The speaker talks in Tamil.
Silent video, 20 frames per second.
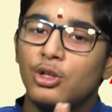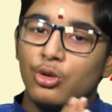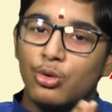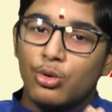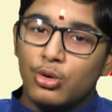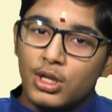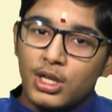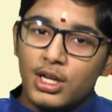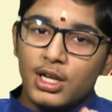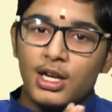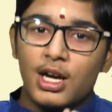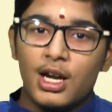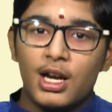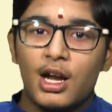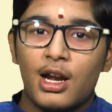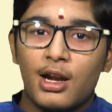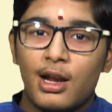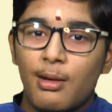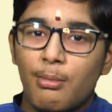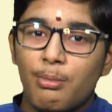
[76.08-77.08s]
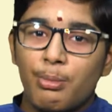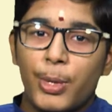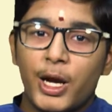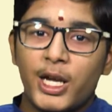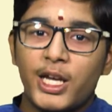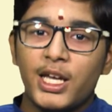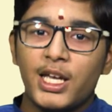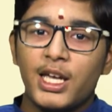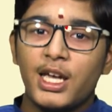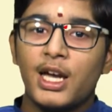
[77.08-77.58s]
ஜோட்டர் கணானா
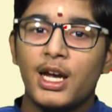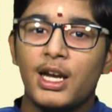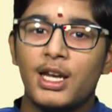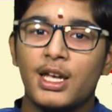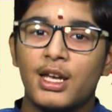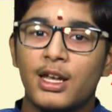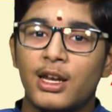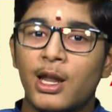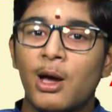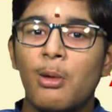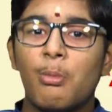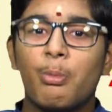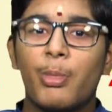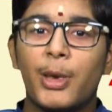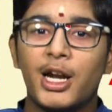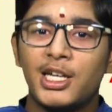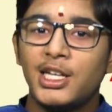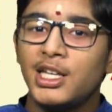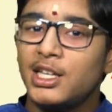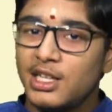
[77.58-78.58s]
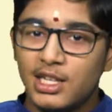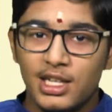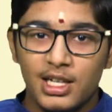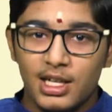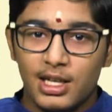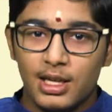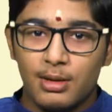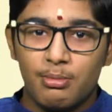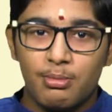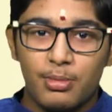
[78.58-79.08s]
பட்டையே அடிக்கலாம் பட்டி
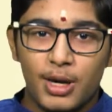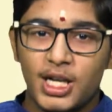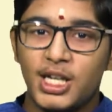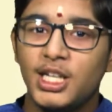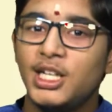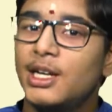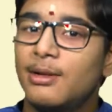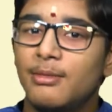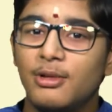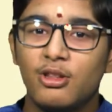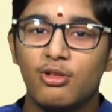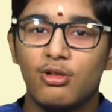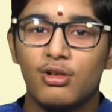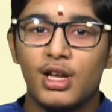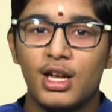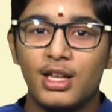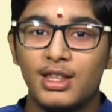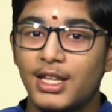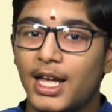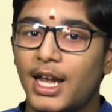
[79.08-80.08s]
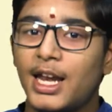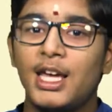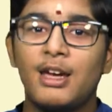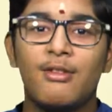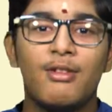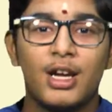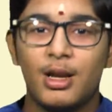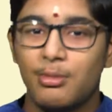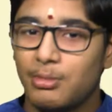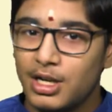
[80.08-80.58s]
நீ பட்டி அப்படின்னு சொன்னால்
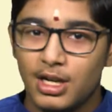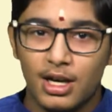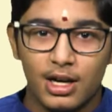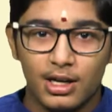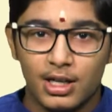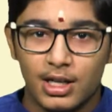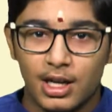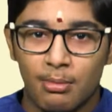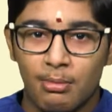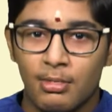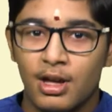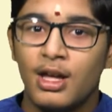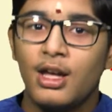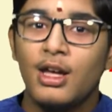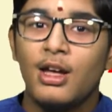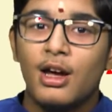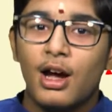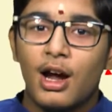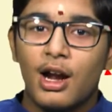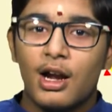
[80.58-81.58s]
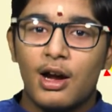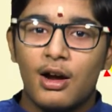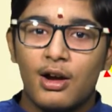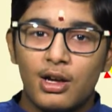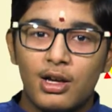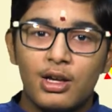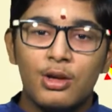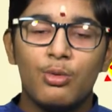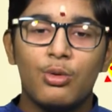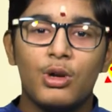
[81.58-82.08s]
தலைவன் அப்படின்னு அர்த்தம்
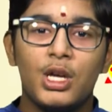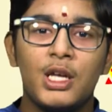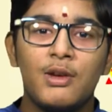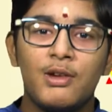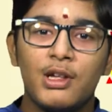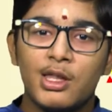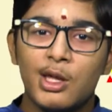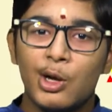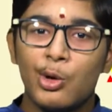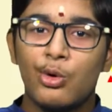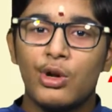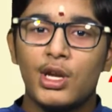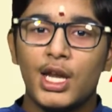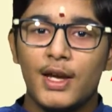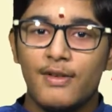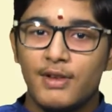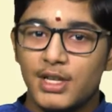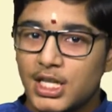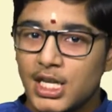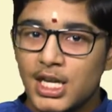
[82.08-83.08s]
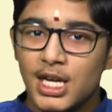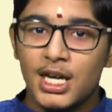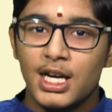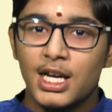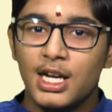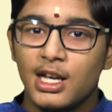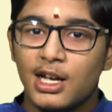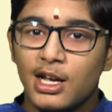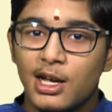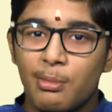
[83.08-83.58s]
அதாவது ஒளி வீசக்கூடிய
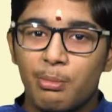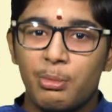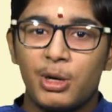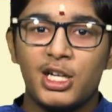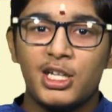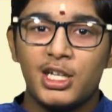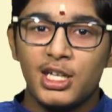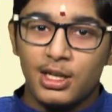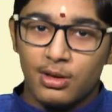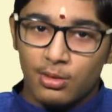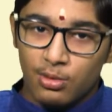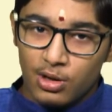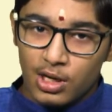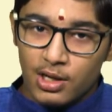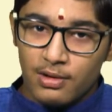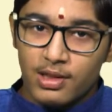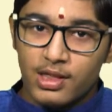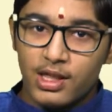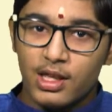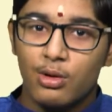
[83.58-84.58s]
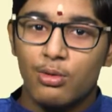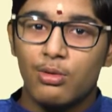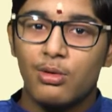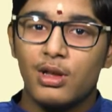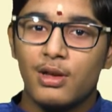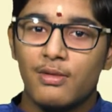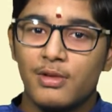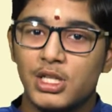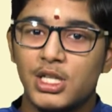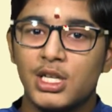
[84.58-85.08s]
விஷயங்களுக்கு பட்டி ஒளி
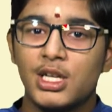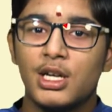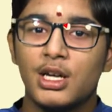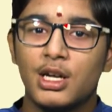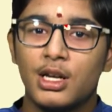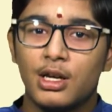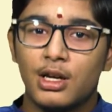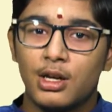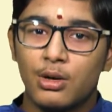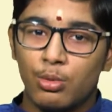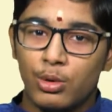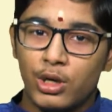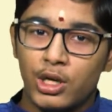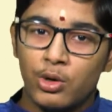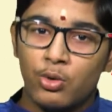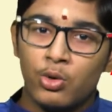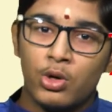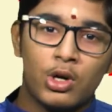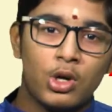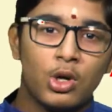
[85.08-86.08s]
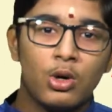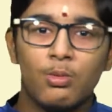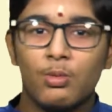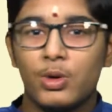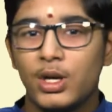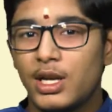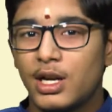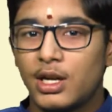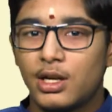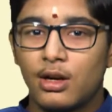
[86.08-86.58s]
வீசக்கூடிய விஷயங்களுக்கு உயிர் உள்ளடோ
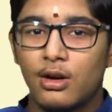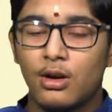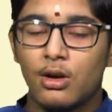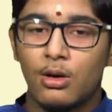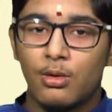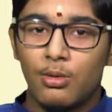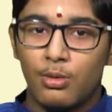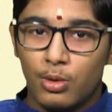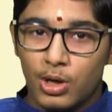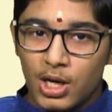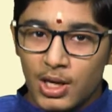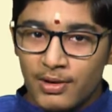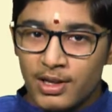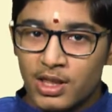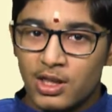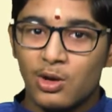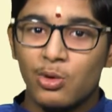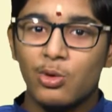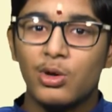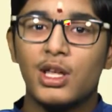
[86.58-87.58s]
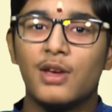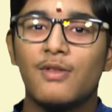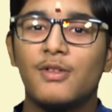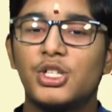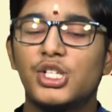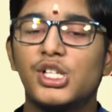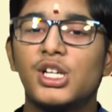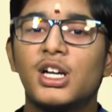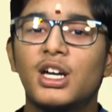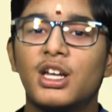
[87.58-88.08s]
உயிரற்றடோ ஒளி வீசக்கூடிய
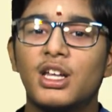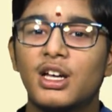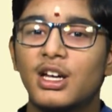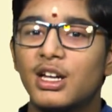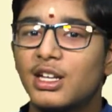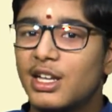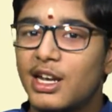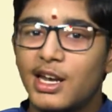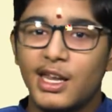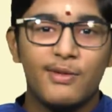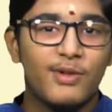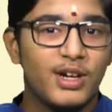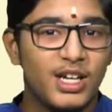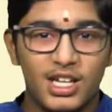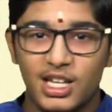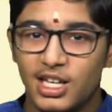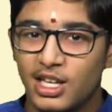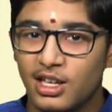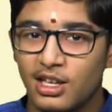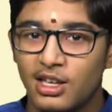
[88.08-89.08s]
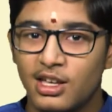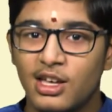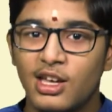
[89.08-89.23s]
விஷயங்களுக்கு தலைவன் நீ